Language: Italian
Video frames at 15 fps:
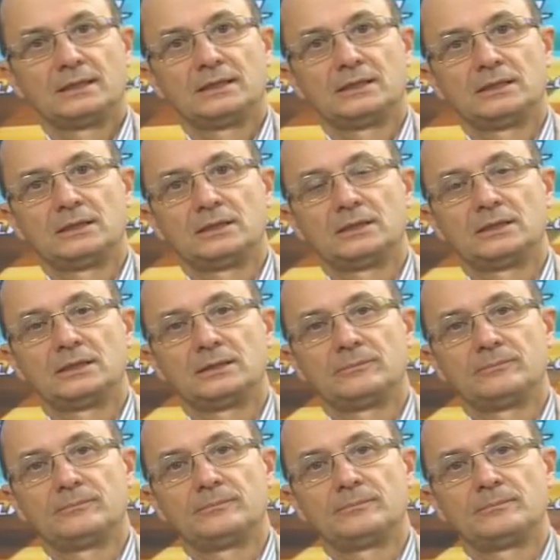
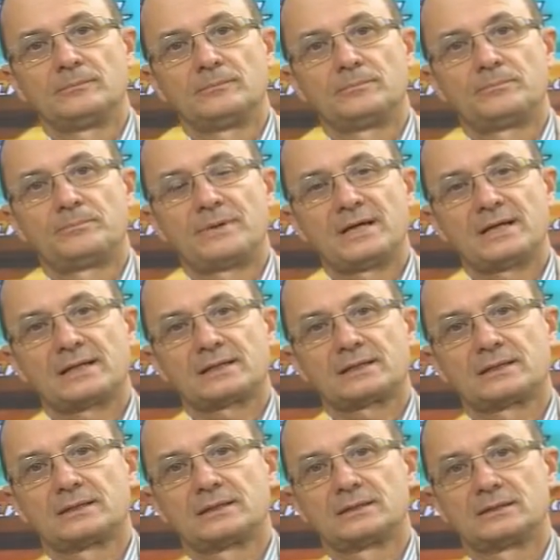Eh, per
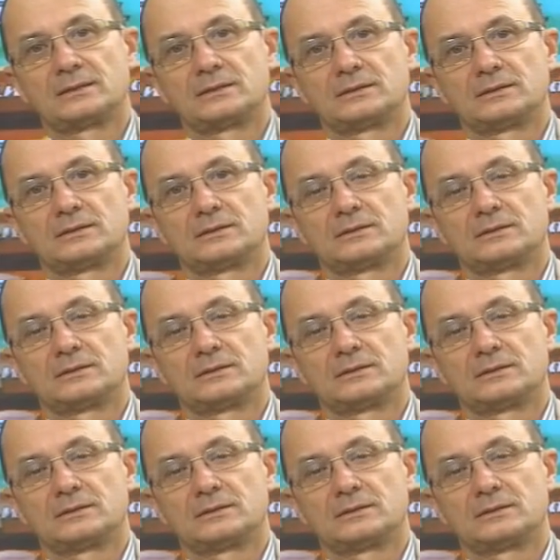eh,